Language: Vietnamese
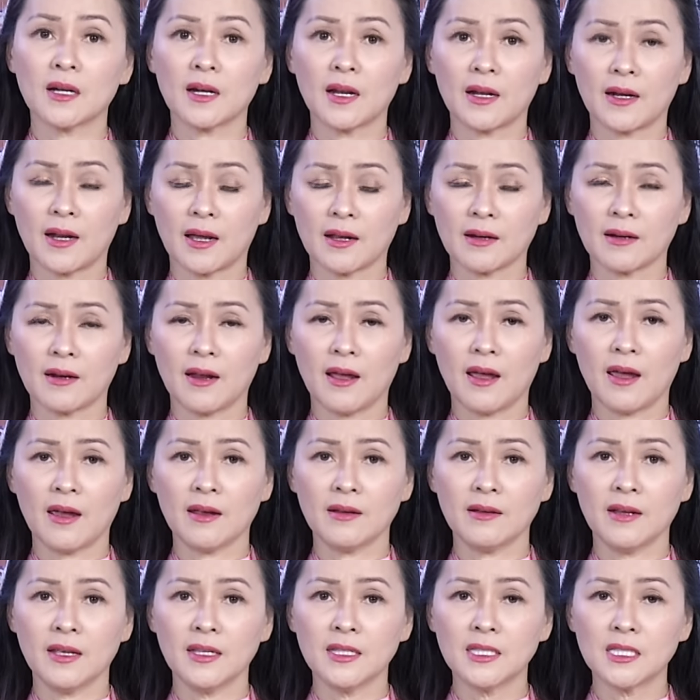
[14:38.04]
rất là nặng
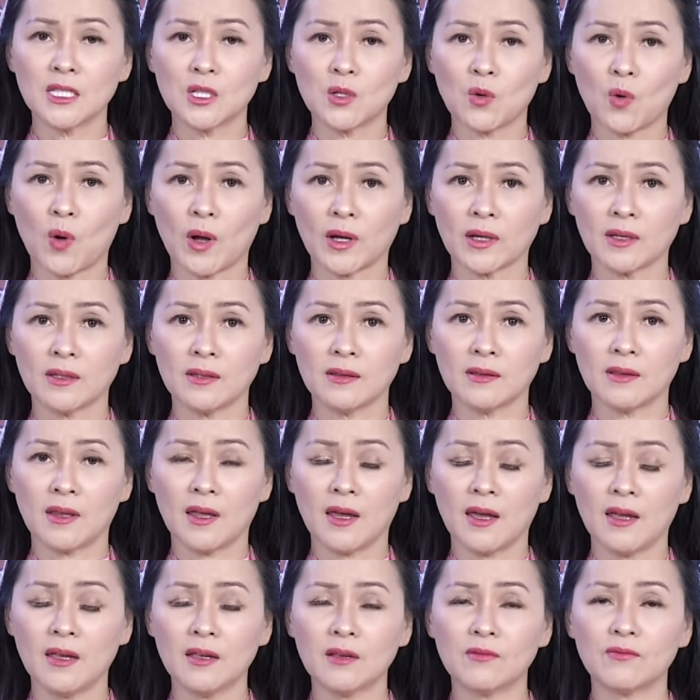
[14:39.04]
nề đến sinh hoạt kinh
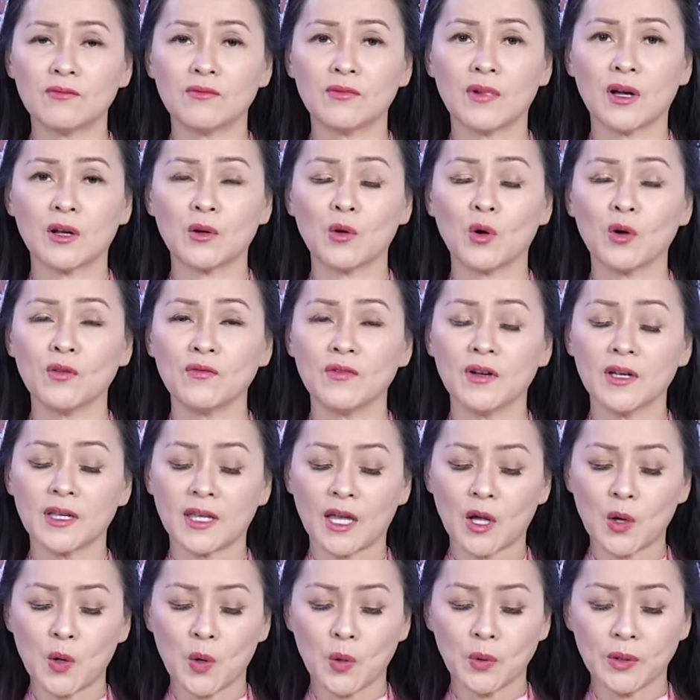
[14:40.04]
tế và đối
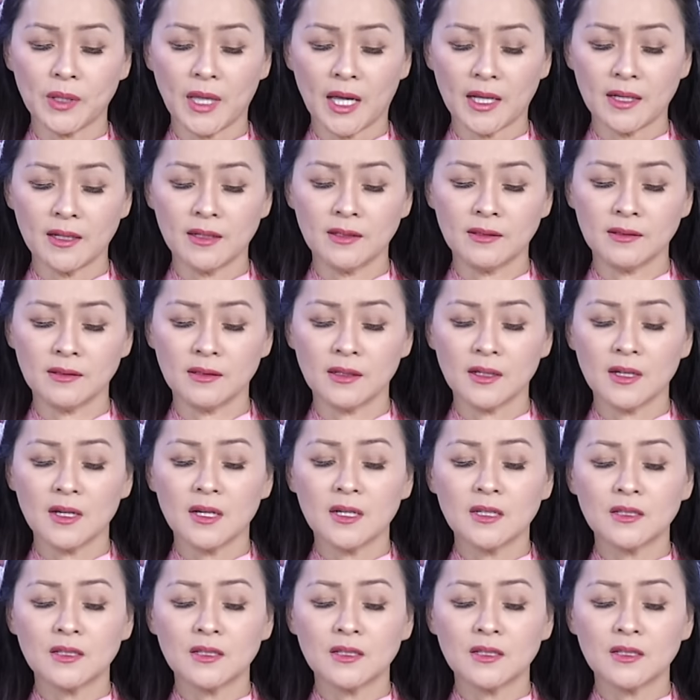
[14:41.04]
với các hộ gia đình.